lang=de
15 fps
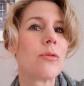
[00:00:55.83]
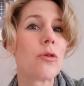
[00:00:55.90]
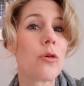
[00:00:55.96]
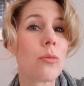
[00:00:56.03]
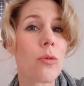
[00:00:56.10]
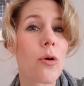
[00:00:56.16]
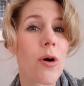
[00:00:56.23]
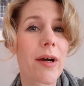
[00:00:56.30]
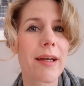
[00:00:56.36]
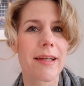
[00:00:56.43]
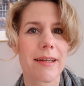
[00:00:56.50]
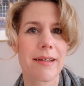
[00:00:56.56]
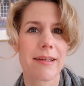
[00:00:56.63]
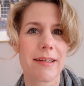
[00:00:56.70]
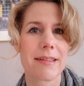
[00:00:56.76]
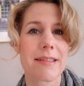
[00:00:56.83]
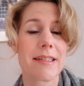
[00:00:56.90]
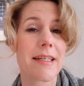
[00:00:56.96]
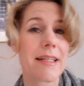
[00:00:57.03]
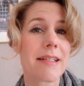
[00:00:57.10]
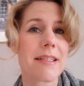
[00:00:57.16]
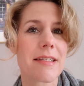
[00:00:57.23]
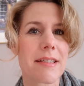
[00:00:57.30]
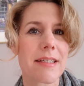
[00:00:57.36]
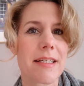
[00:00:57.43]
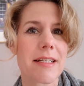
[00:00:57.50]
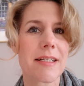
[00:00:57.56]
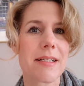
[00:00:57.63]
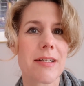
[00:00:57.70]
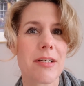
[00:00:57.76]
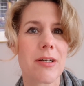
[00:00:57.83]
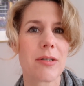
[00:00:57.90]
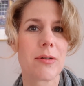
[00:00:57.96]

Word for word: humorigen Erzählstil